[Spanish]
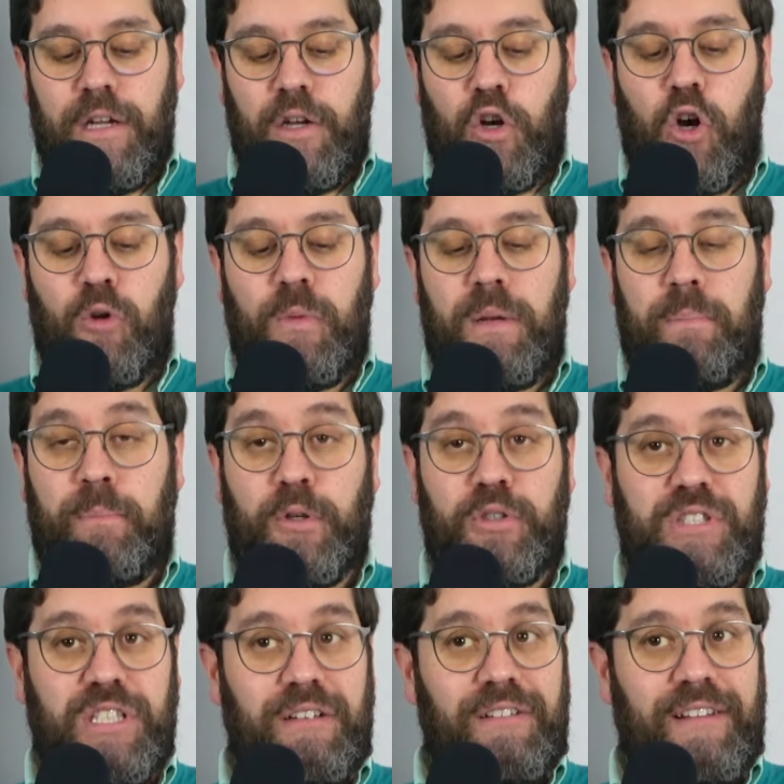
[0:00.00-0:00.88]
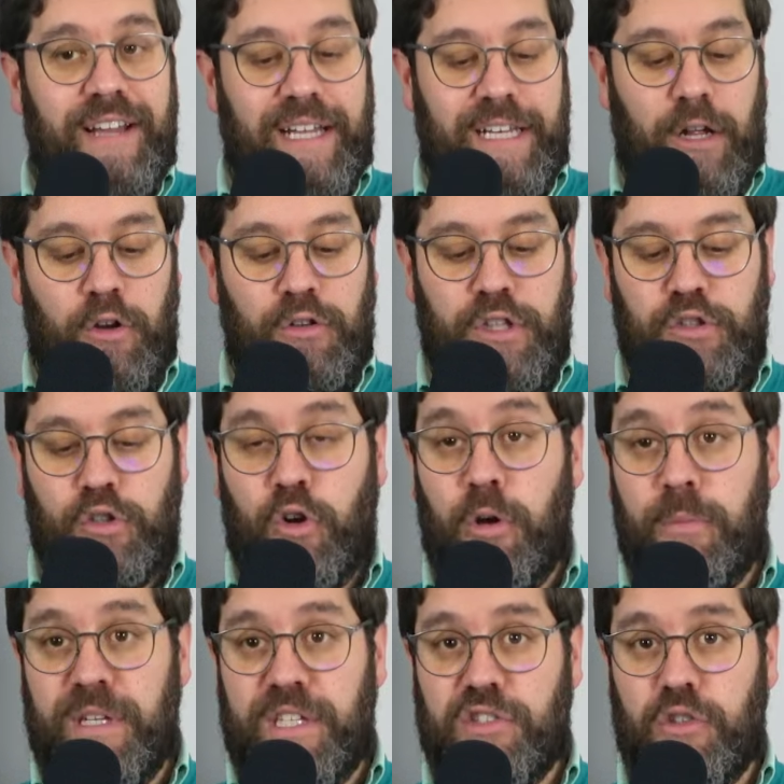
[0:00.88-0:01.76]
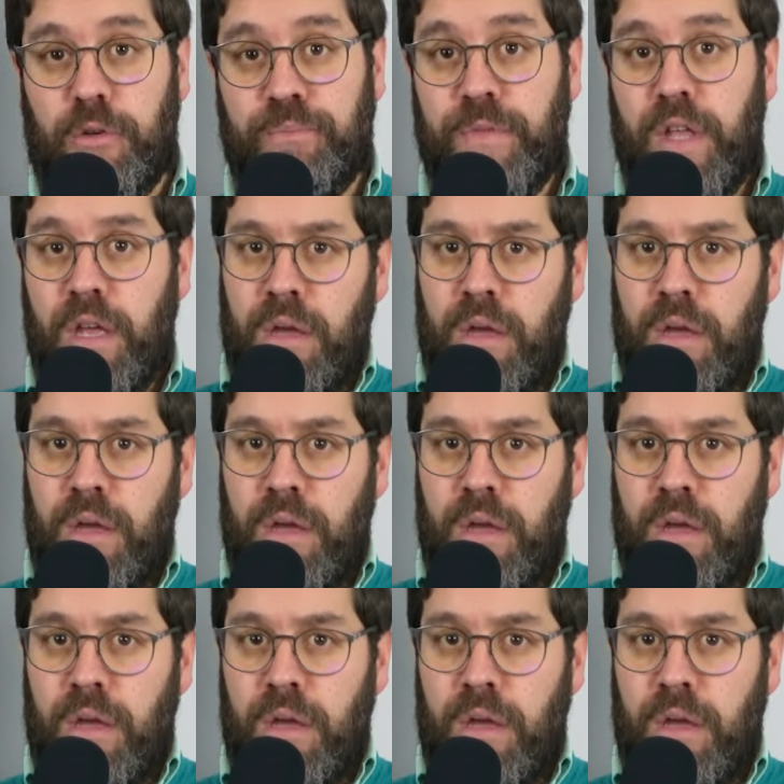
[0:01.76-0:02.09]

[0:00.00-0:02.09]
como el posible ganador de estos comicios.